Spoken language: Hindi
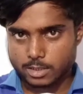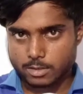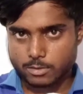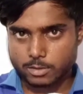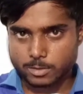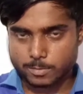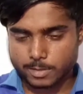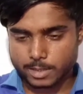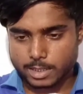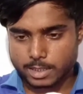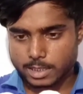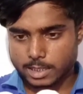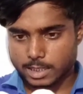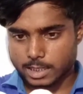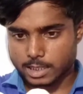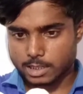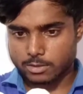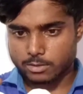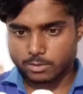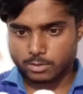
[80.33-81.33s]
कुछ म्यूजिक लगा
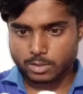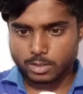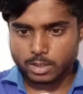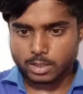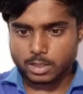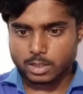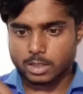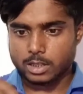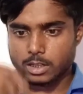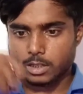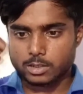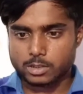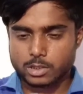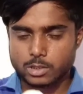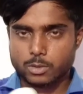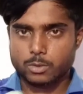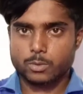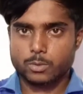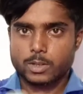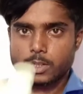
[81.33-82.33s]
रहा हूँ और
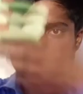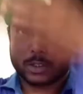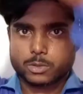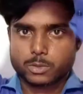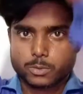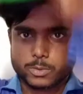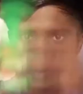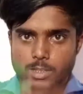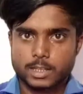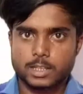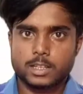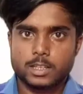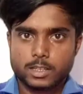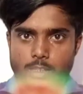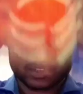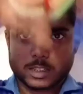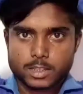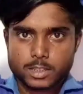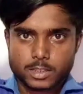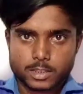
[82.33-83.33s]
इसको वन टू वन
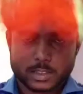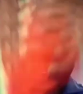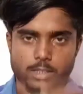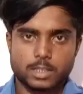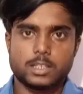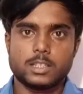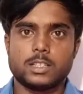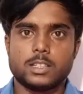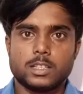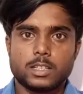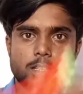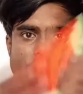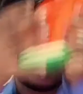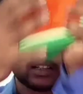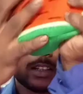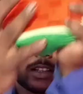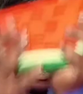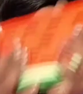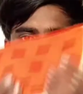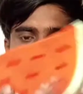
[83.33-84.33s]
थ्री
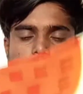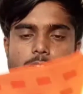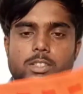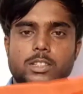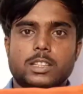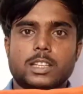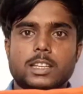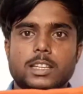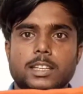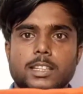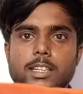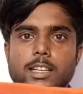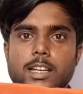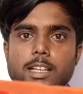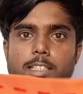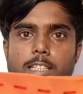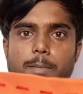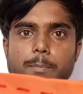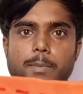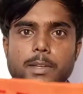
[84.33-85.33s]
तो देख लीजिए लीजिएगा
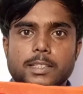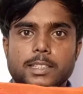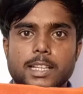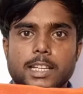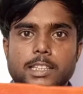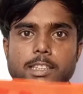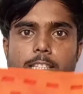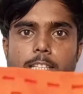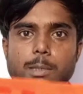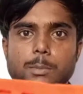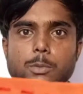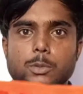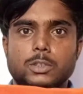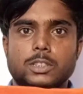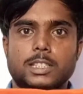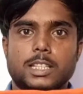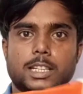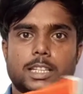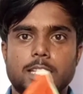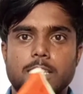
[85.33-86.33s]
ये बन गया तरबूज
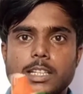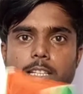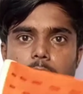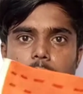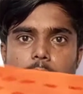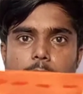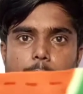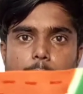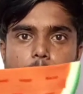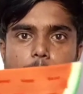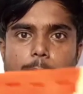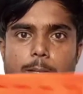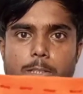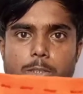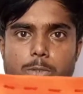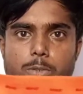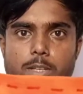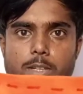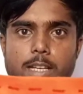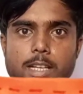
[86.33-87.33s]
देख लीजिए तरबूज बन
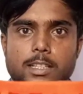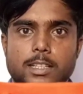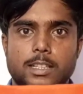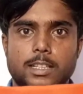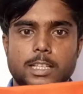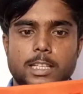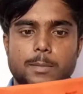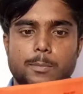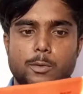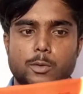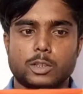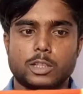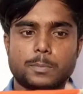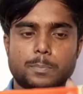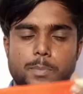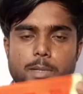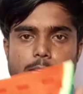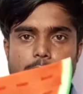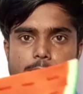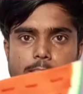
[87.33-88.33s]
चुका है देख लीजिए बहुत ही
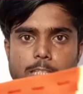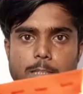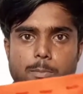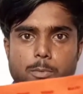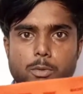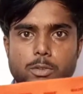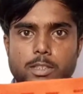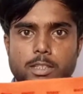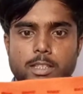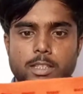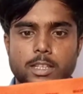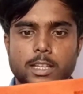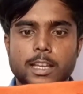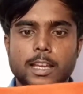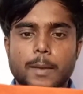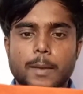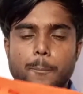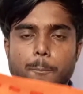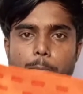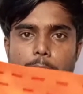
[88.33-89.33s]
प्यारा सर बहुत ही
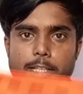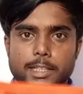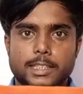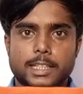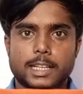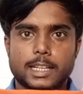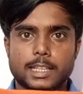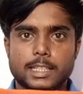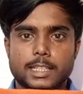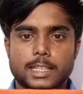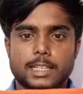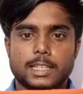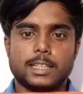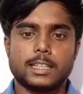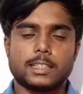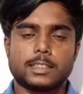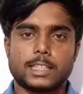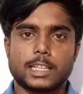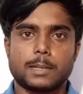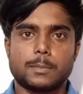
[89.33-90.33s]
मज़ेदार है देख
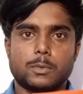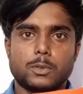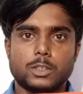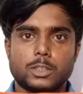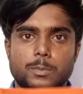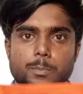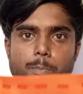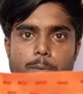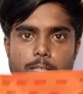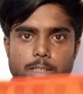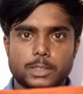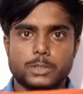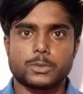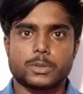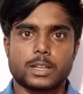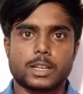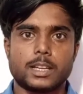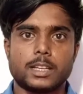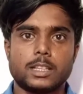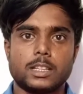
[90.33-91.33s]
लीजिए तरबूज बन
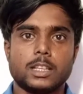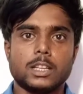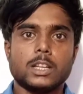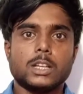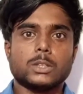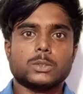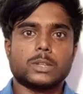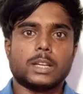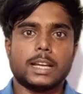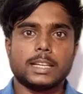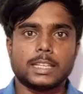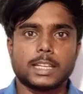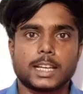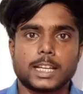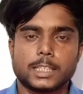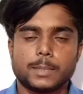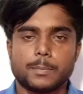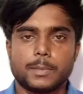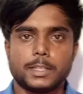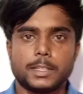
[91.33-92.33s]
चुका है तो है ना
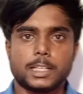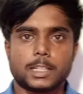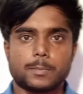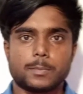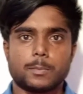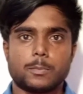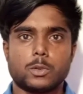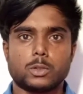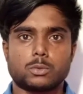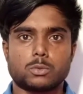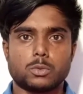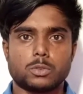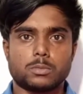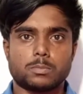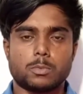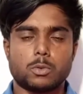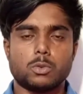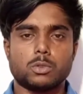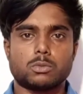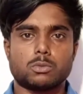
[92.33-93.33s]
कस म्यूजिक में बहुत कुछ
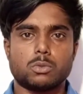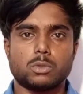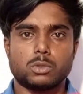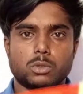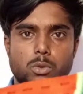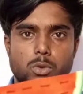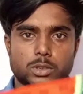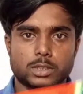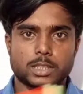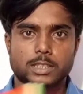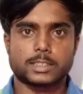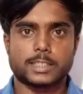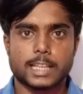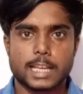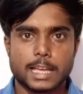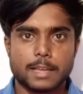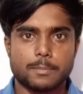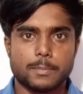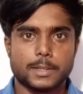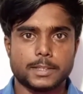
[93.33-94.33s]
बहुत कुछ हो सकता
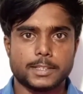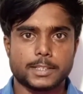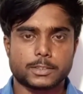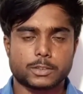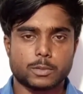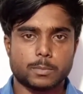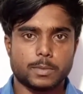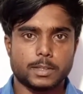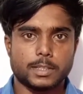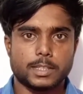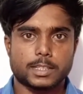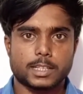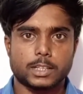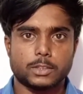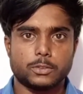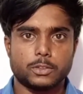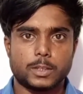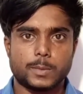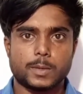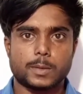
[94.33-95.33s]
है म्यूजिक तो म्यूजिक का
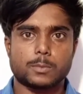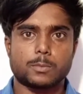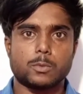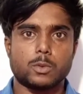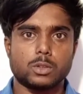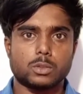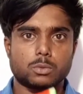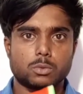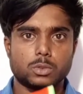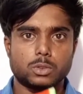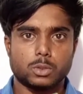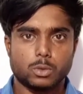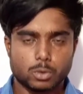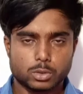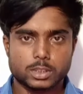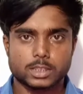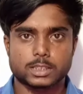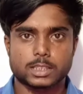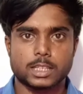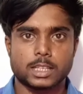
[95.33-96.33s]
दुनिया में बहुत कुछ हो
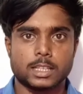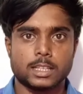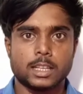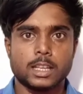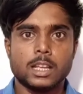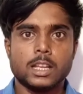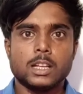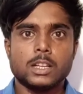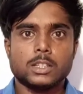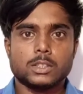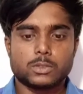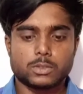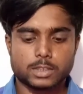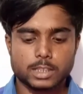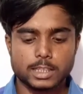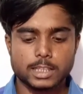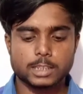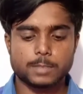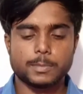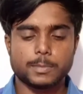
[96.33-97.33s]
सकता है तो
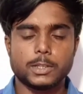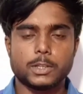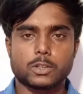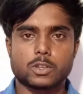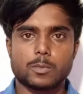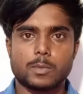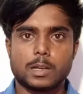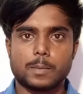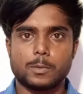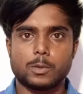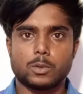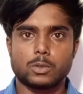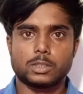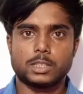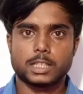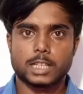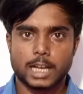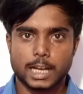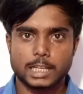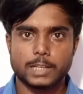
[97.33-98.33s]
चलिए इस म्यूजिक को मैं आप लोगों को
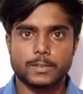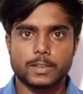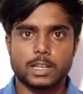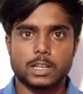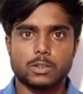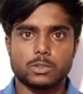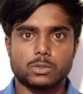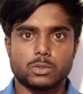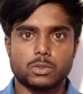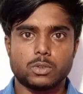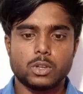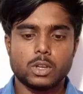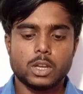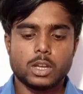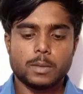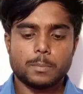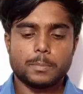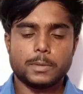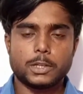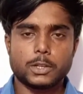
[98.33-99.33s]
सिखाने वाला हूँ तो
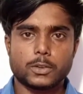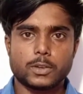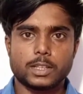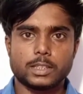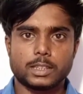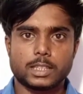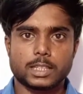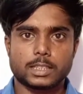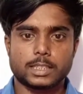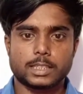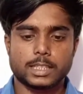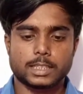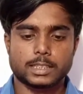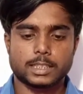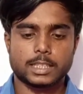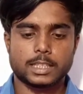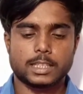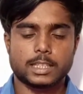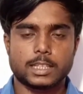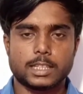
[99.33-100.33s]
वीडियो को अंत तक देखते
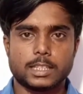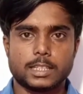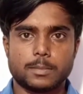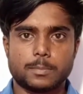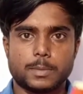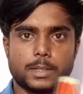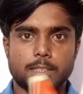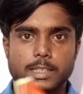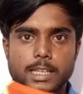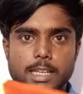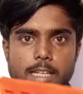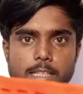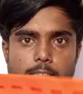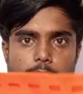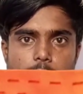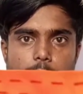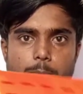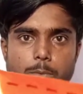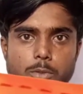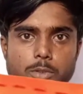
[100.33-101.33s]
रहिए देख लीजिए बन गया है
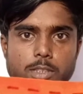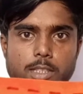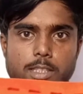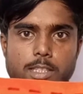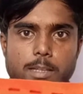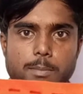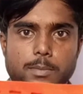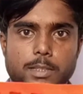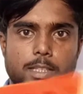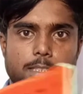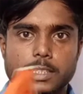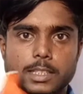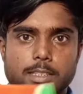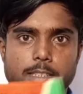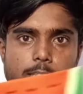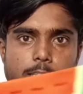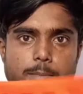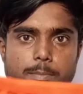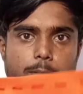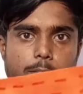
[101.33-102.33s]
तरबूज जैसे आप देख
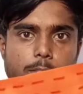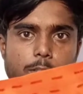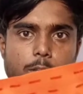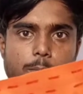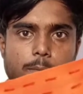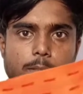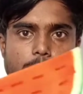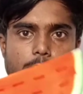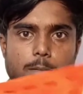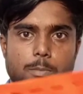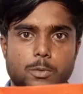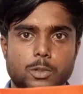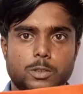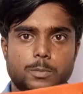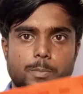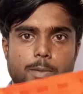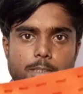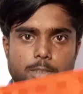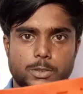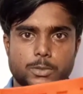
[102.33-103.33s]
सकते हैं इस वीडियो में
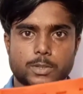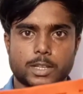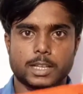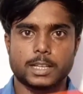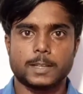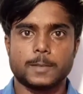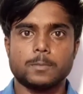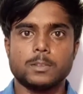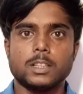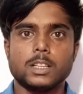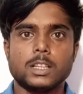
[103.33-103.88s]
तरबूज बन चुका है